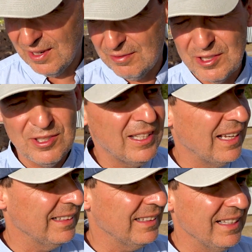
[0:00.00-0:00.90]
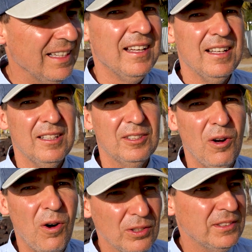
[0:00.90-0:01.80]
nawet śniadanie,
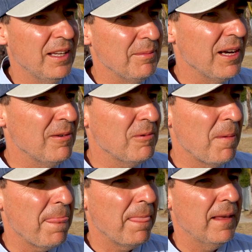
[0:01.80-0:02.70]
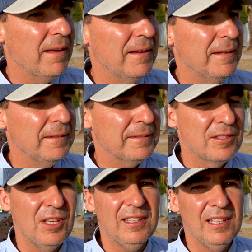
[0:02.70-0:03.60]
to on nie miał e,
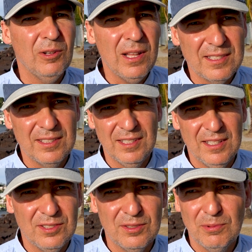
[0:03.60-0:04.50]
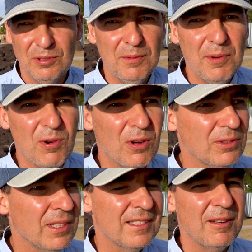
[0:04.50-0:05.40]
gdzie tej kolacji zjeść, bo nie było
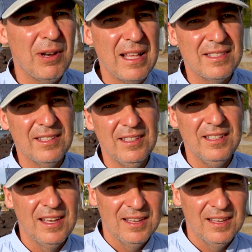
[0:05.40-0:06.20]
restauracji